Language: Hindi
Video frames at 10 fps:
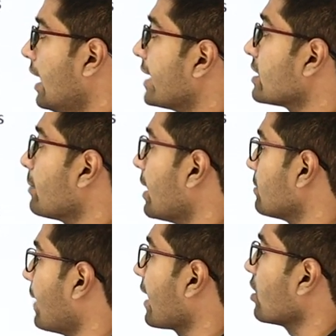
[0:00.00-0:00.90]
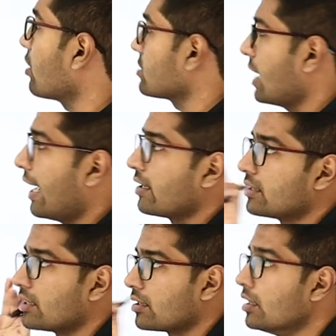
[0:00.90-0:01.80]
हैदराबाद बैंगलोर एंड
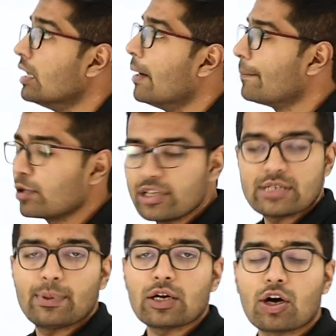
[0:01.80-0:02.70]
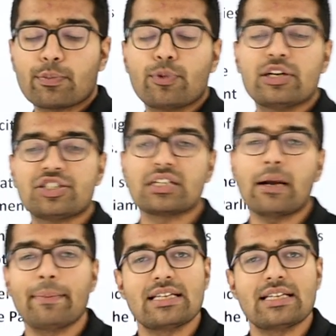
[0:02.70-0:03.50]
अदर म्यूनिसिपल कॉरपोरेशन का